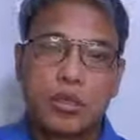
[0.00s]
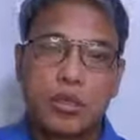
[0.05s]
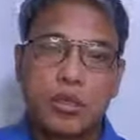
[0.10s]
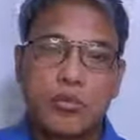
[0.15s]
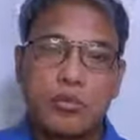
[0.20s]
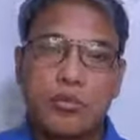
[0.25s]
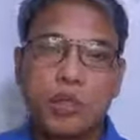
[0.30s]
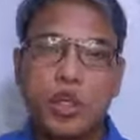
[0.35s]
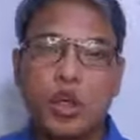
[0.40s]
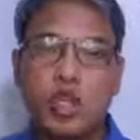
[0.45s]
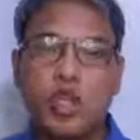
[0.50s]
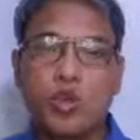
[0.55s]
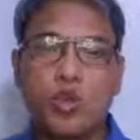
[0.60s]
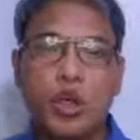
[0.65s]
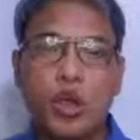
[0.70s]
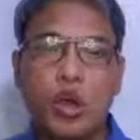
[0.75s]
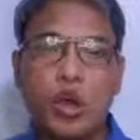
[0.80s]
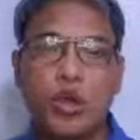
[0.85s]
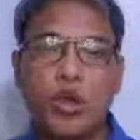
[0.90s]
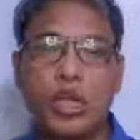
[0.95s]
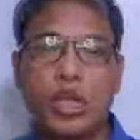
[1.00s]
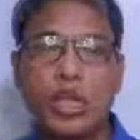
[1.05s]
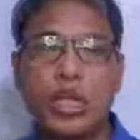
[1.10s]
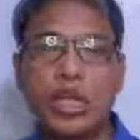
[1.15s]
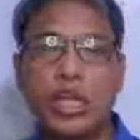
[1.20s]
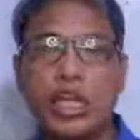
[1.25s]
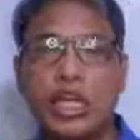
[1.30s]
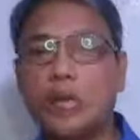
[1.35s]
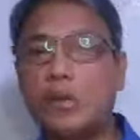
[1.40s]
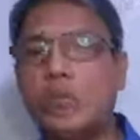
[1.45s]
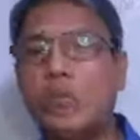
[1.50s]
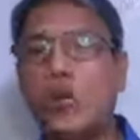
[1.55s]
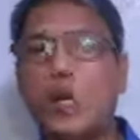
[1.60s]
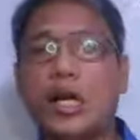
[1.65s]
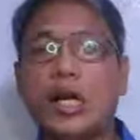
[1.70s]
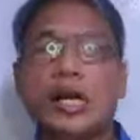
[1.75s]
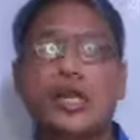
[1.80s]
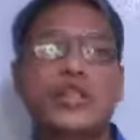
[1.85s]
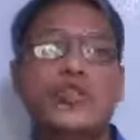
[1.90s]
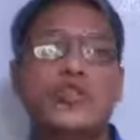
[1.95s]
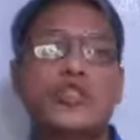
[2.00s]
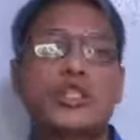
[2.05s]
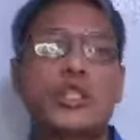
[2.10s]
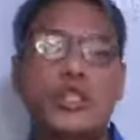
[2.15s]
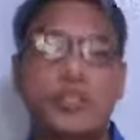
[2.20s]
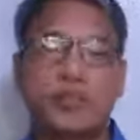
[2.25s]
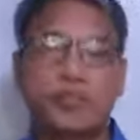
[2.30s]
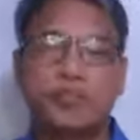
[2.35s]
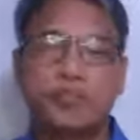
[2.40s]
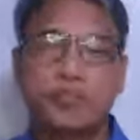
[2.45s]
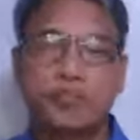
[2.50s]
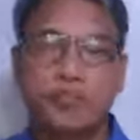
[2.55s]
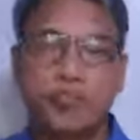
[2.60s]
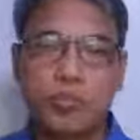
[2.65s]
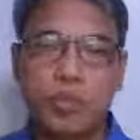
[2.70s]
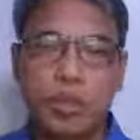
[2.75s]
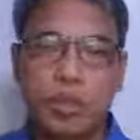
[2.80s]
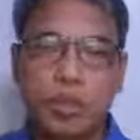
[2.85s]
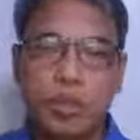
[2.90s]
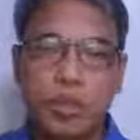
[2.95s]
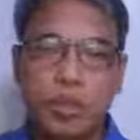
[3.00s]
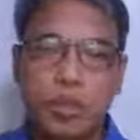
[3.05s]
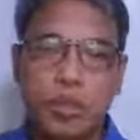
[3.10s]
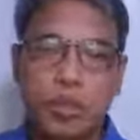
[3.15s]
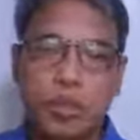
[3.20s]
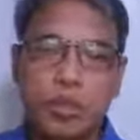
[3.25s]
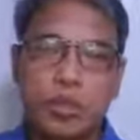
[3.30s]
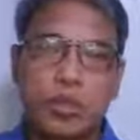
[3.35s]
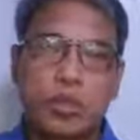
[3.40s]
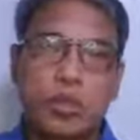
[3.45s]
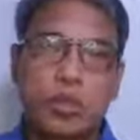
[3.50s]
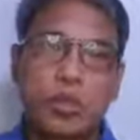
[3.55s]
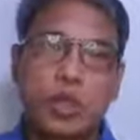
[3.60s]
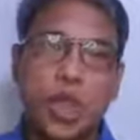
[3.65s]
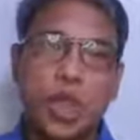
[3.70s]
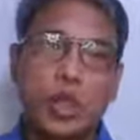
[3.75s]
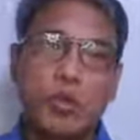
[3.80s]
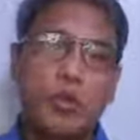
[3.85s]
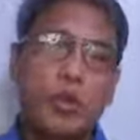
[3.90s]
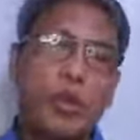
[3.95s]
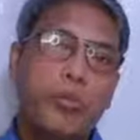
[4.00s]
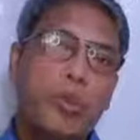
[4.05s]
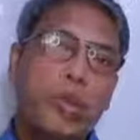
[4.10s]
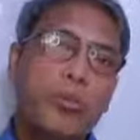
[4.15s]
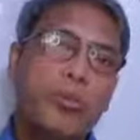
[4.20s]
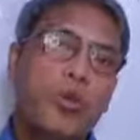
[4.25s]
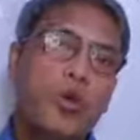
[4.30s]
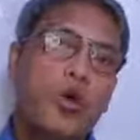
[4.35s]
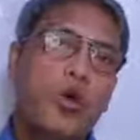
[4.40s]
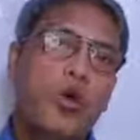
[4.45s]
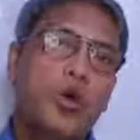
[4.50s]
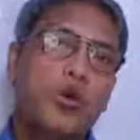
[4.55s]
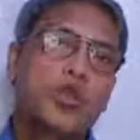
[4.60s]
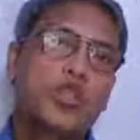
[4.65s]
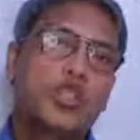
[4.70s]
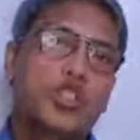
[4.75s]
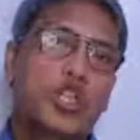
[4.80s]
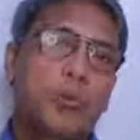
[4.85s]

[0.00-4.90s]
because we only live once tayo po ay mag-focus sa